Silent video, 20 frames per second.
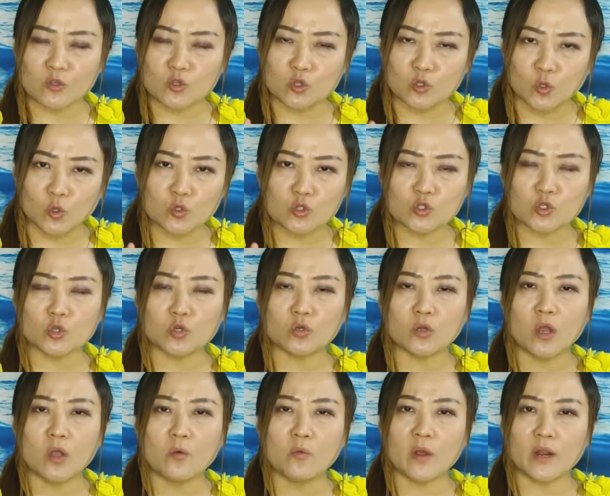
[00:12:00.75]
没有读
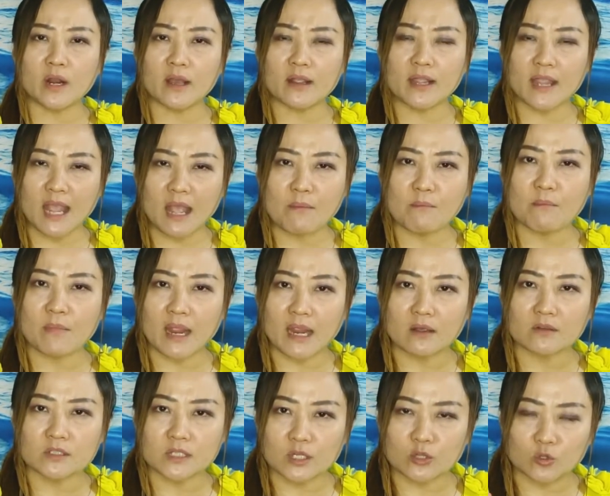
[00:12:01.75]
书，为了 game
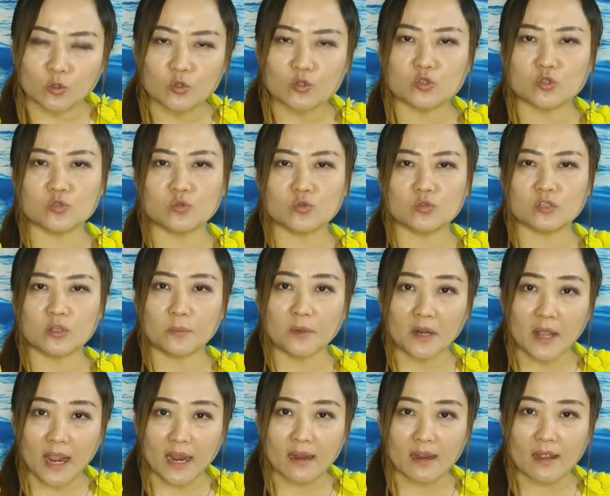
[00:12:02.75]
没有去读书，对
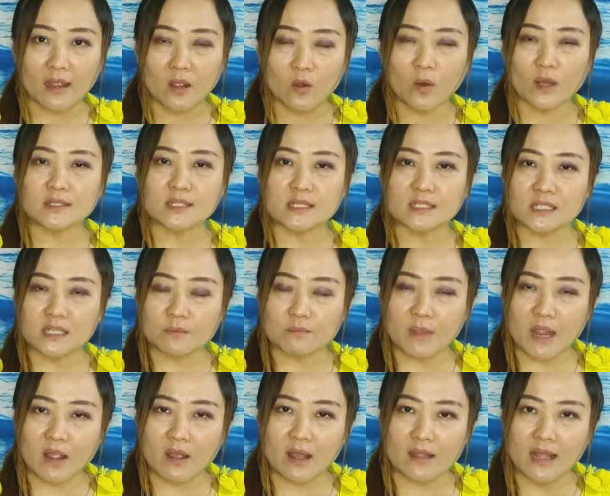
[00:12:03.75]
不对？或者是
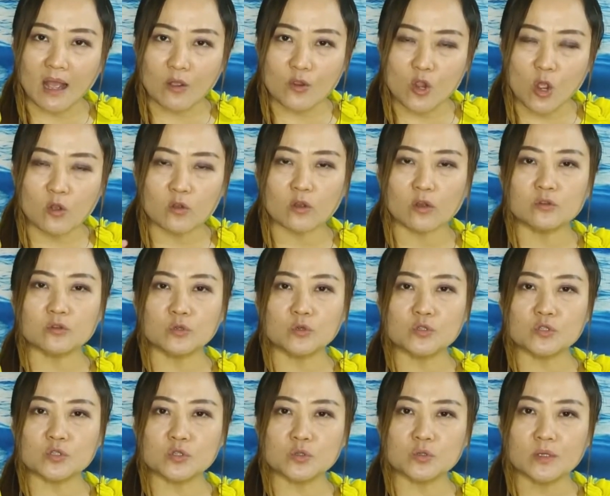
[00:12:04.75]
没有很好用功
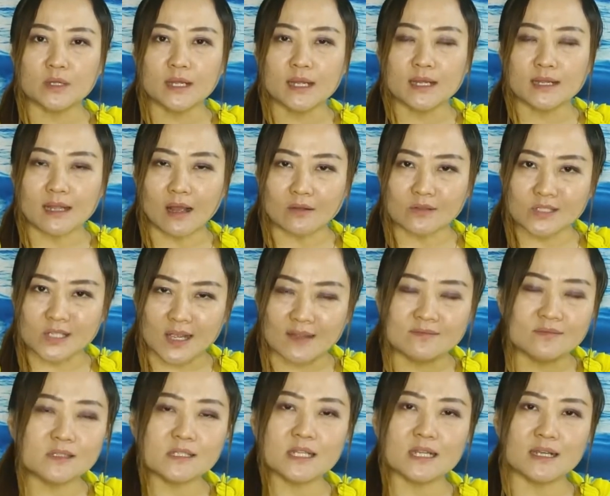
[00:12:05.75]
读书，然后
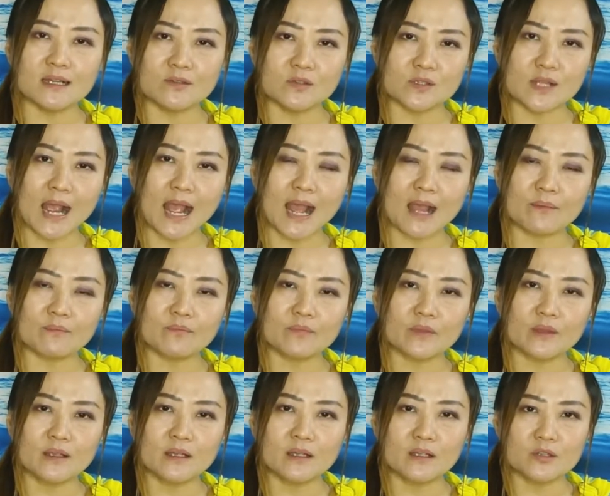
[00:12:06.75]
成绩很差。
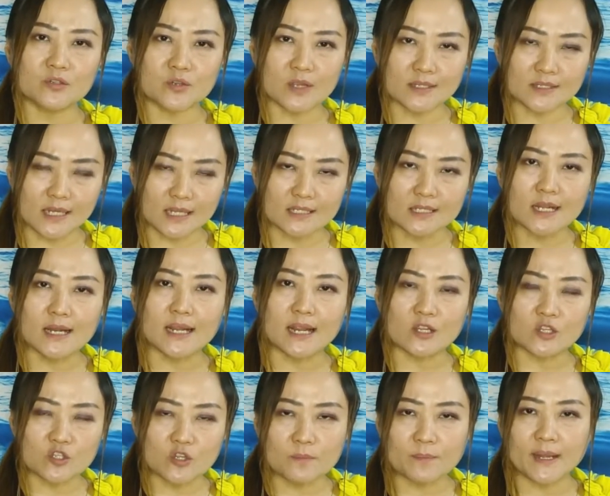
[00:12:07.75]
所以在这里
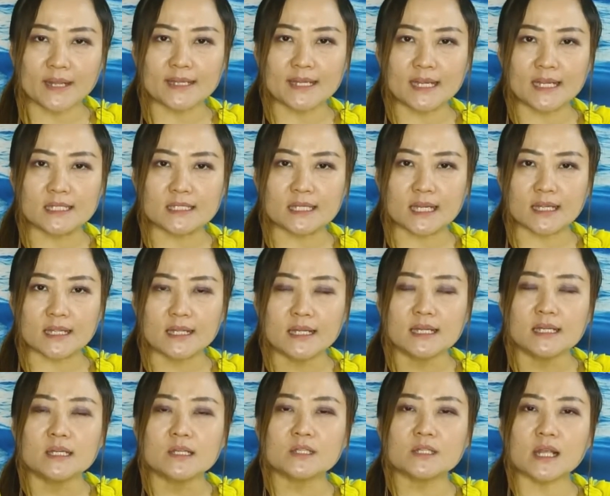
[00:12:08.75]
也顺便提醒，
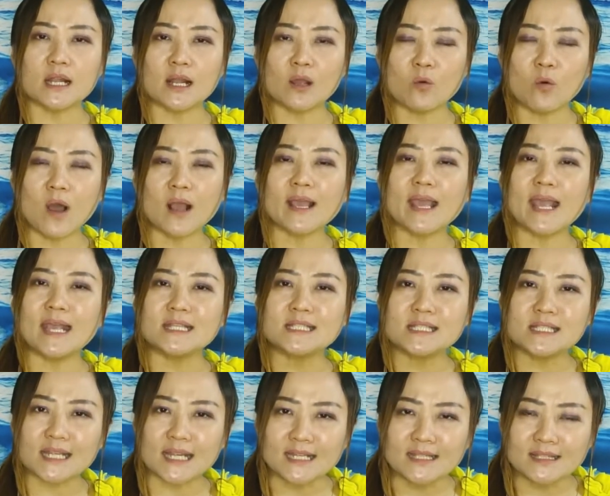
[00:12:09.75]
神的话可以
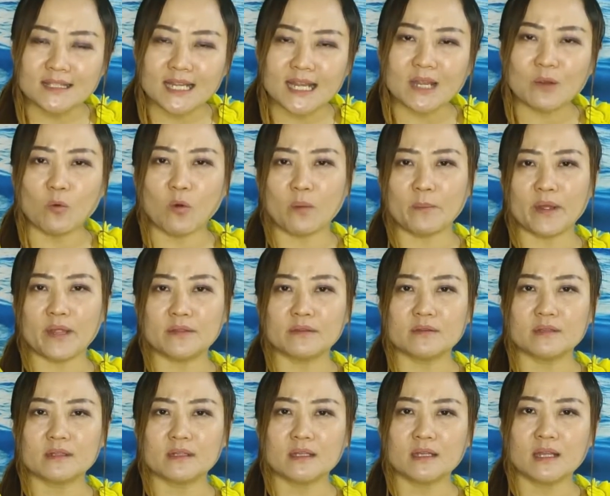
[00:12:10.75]
警惕我们，